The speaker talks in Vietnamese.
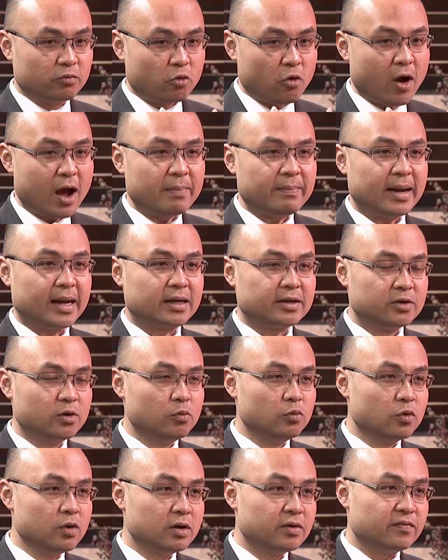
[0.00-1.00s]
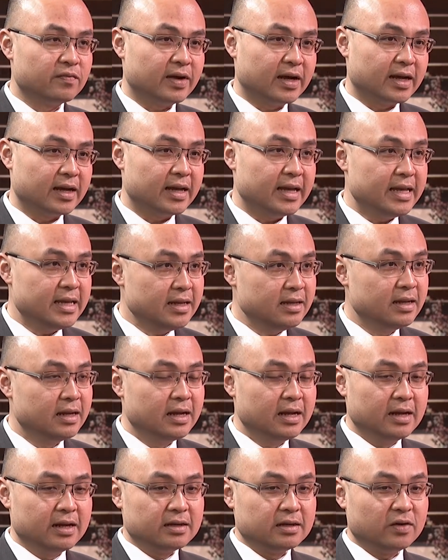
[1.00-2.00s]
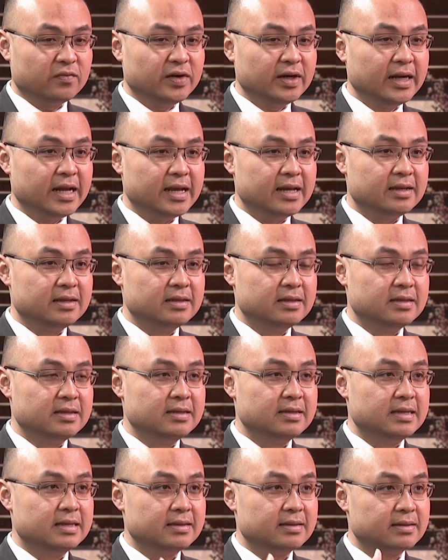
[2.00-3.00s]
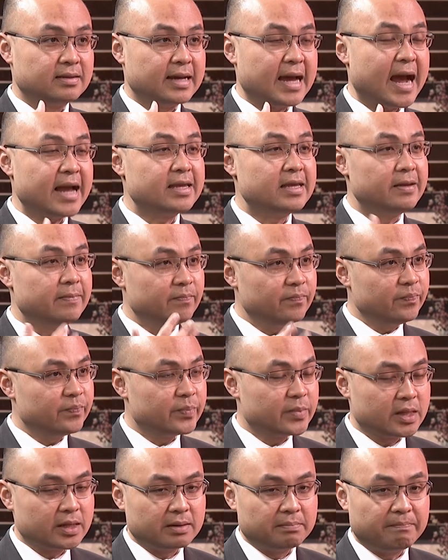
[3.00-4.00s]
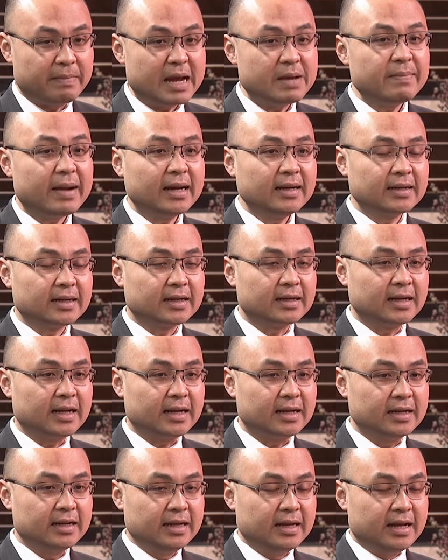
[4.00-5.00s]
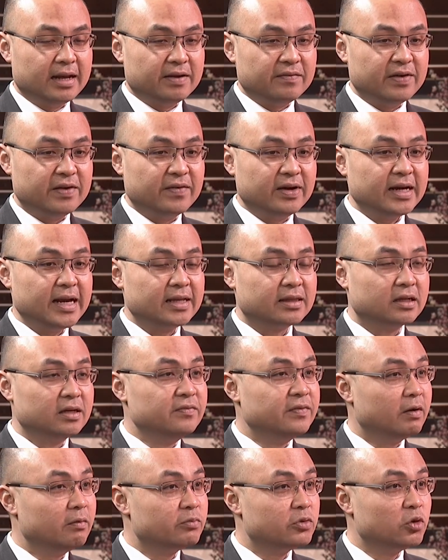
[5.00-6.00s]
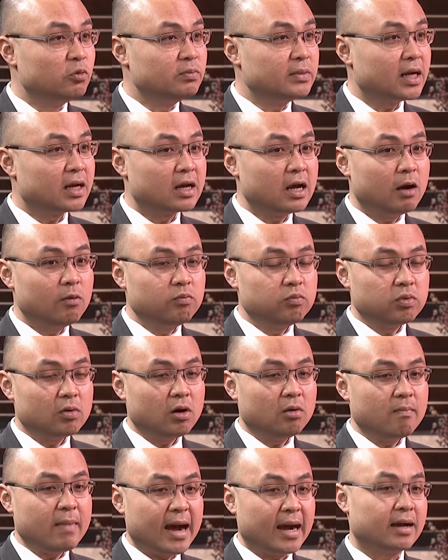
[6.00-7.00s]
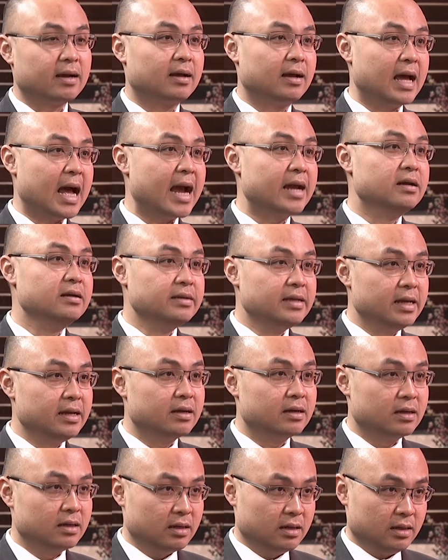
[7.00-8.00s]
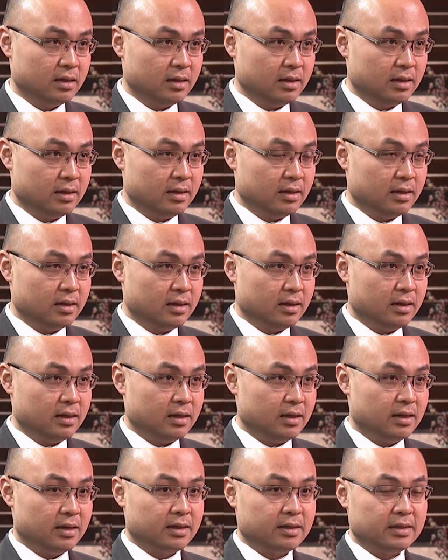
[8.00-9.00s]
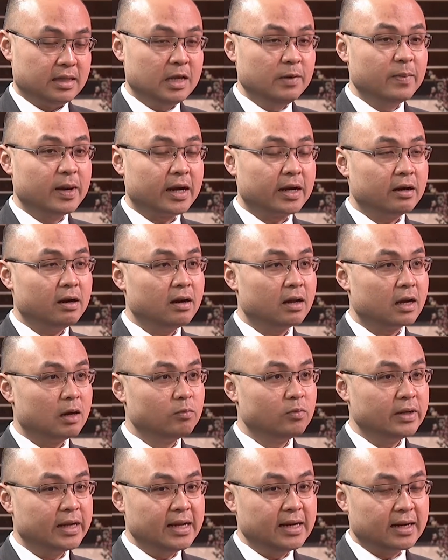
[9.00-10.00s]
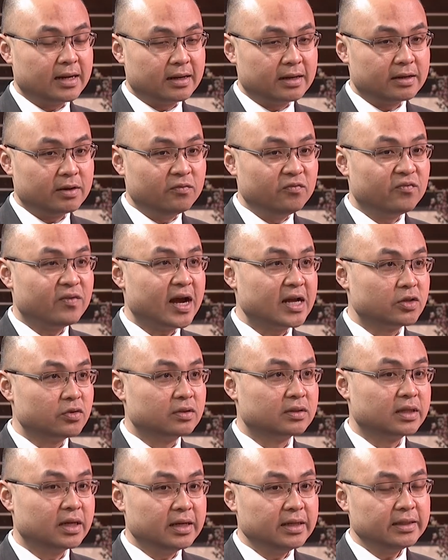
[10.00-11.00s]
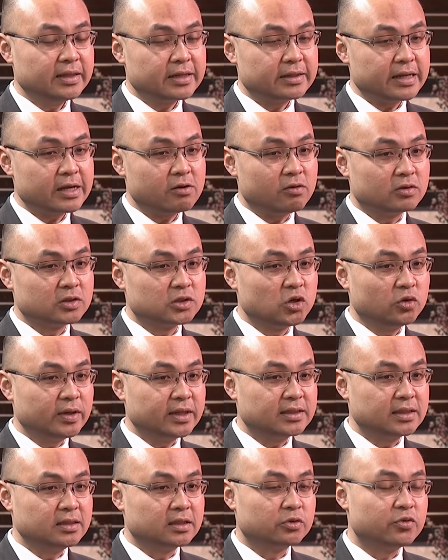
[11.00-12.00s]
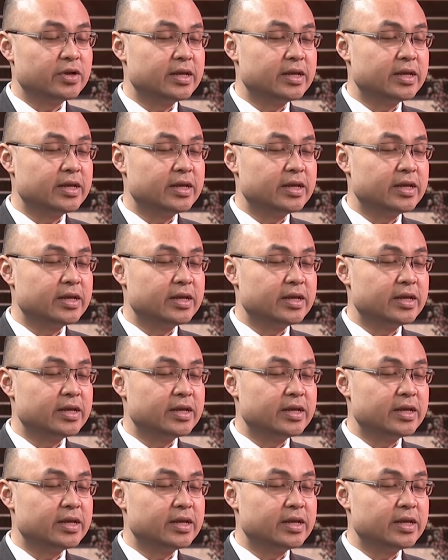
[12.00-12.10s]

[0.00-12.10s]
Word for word: qua mặt Trung Quốc và Ý trong vấn đề ca nhiễm. May mắn rằng là về vấn đề tử vong chúng ta không có bằng hai nước kia. À, nhưng mà cái đó là không có nghĩa rằng trong vài tuần tới cái, cái con số này sẽ được